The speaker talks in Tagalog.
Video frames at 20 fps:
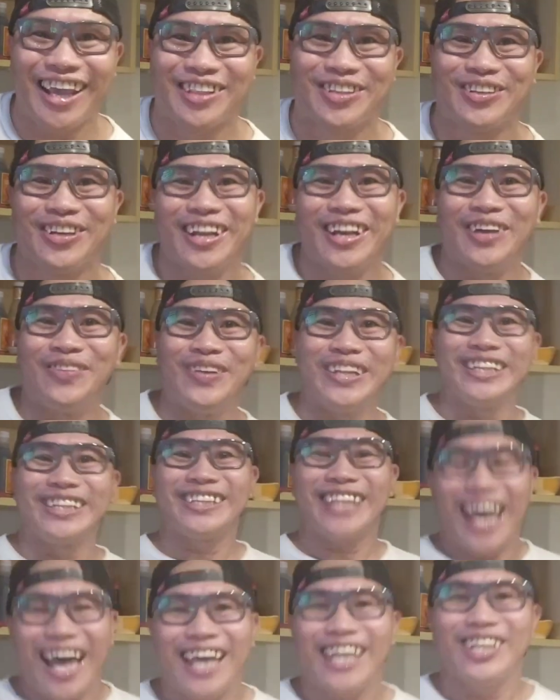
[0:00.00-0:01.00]
Ito na naman
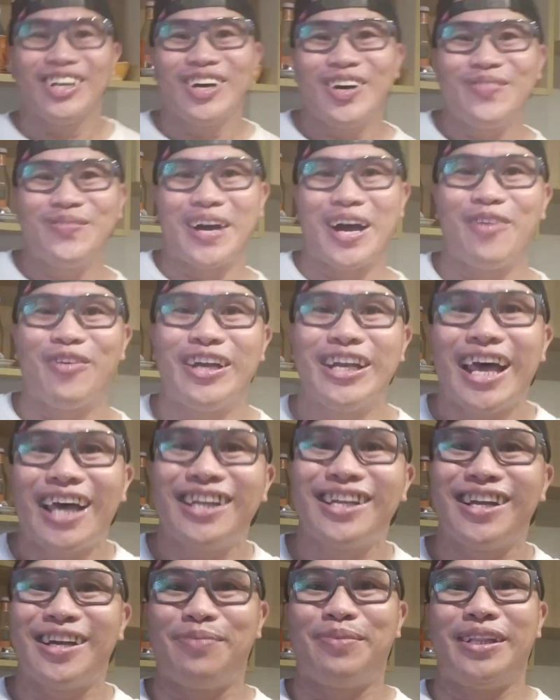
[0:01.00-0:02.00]
tayo. Mga wala
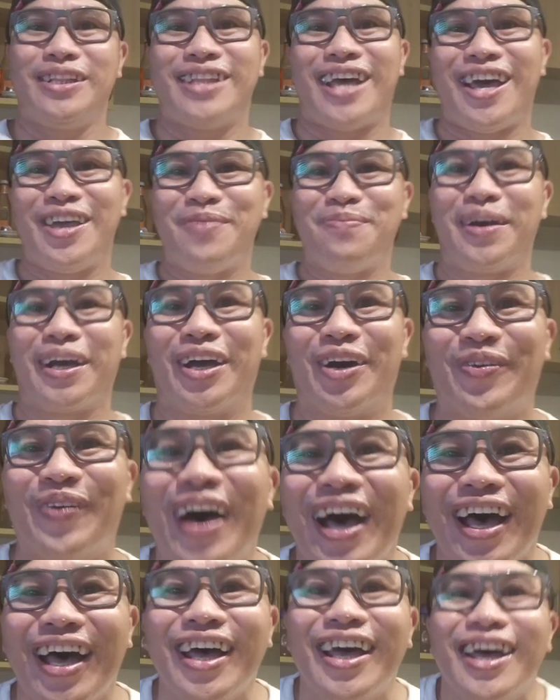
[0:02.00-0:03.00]
na naman tayo
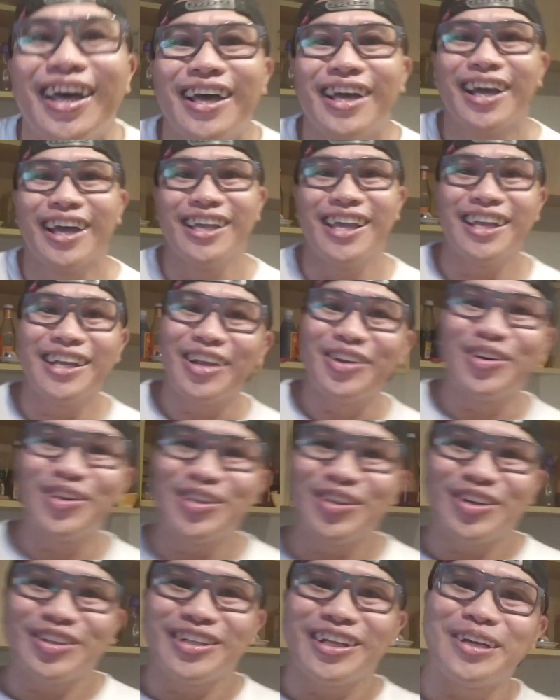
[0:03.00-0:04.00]
magawa. Kaya
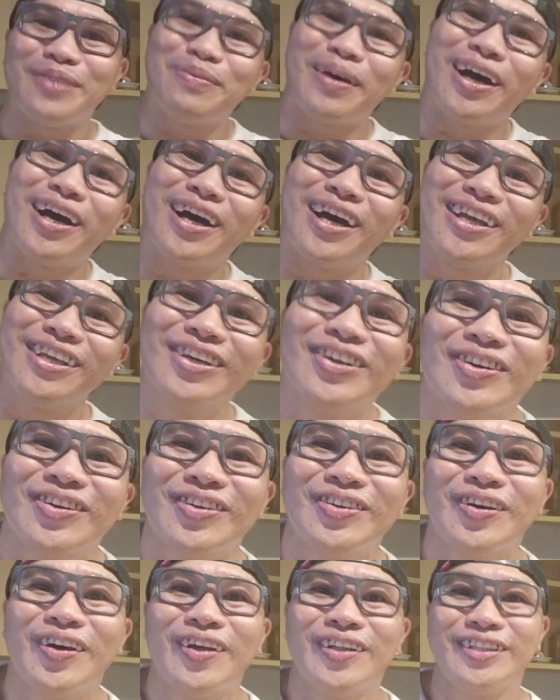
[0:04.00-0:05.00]
nanonood na naman
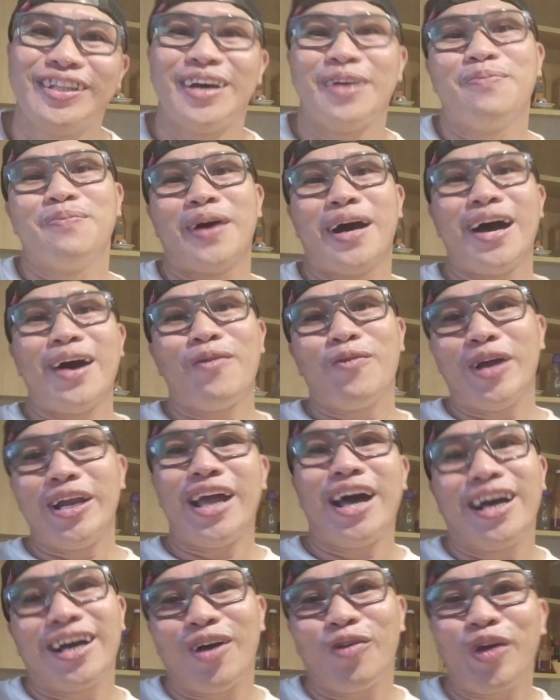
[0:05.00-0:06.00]
kayo ng mga
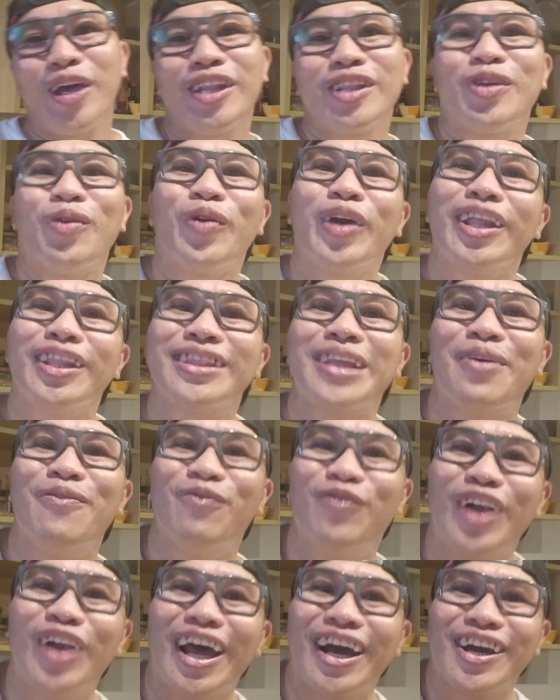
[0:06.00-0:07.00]
walang kakwenta-kwentang
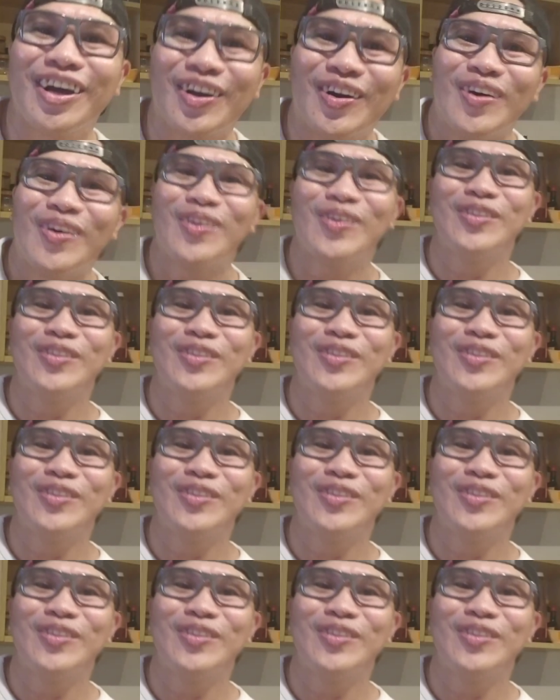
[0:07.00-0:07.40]
vlog ko